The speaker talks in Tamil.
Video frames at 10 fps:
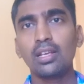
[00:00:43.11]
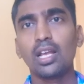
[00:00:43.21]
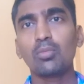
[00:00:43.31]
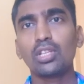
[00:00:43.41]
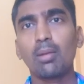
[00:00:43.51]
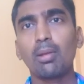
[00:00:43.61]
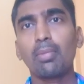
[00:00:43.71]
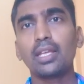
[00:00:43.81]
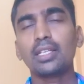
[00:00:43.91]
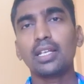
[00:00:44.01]
அது மட்டும் இல்லாமல்
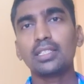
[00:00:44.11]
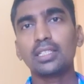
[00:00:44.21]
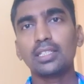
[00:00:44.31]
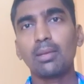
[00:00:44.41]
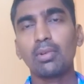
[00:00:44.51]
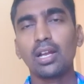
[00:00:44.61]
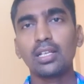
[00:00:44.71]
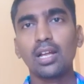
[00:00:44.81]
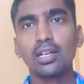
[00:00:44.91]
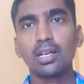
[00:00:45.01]
பைக் ரேசிங் அப்புறம்
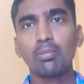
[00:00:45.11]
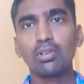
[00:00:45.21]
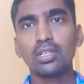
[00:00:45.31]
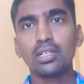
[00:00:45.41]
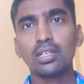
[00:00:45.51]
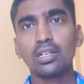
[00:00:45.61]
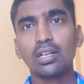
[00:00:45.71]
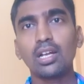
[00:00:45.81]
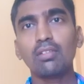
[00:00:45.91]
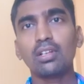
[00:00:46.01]
அடுக்கு போயிட்டு
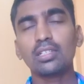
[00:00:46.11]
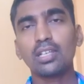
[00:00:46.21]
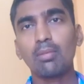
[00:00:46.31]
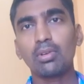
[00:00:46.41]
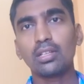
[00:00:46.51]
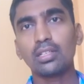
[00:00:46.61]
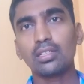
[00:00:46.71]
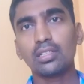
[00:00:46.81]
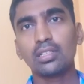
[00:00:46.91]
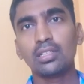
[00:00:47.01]
நண்டு வறுத்து சாப்பிட்றது
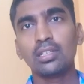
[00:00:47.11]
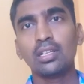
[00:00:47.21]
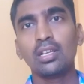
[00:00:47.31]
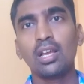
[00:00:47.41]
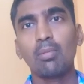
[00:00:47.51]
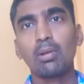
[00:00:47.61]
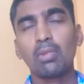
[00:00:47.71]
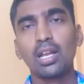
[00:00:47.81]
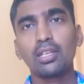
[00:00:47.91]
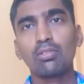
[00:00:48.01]
அப்புறம்
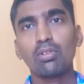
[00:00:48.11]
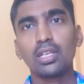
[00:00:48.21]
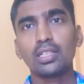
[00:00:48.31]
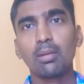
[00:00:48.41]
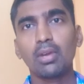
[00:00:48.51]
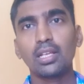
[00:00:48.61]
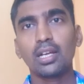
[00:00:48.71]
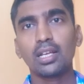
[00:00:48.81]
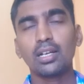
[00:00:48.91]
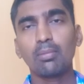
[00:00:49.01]
மலை குகை இந்த மாதிரி
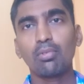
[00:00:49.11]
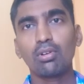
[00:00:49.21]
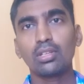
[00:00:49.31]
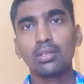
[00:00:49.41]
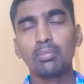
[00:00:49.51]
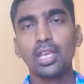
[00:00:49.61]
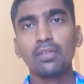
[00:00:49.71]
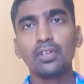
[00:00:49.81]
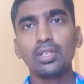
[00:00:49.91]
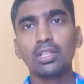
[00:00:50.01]
இடங்களில் போகிறது
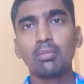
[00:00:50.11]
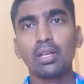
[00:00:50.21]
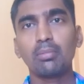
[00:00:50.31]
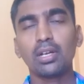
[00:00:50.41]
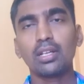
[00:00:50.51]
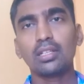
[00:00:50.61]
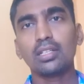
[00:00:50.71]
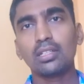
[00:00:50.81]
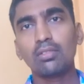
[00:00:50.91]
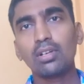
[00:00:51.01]
பேய் வீடியோ இந்த மாதிரி பண்ணுறது
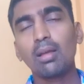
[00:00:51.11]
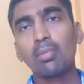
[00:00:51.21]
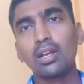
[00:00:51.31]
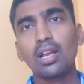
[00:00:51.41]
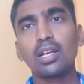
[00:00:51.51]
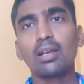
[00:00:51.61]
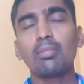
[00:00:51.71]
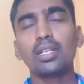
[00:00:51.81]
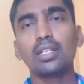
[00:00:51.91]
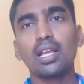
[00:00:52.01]
இவங்கெல்லாம் பண்ணுறாங்க
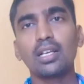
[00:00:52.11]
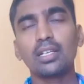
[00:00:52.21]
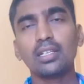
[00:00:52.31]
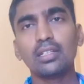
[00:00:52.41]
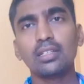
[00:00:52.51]
அப்படின்னாக்க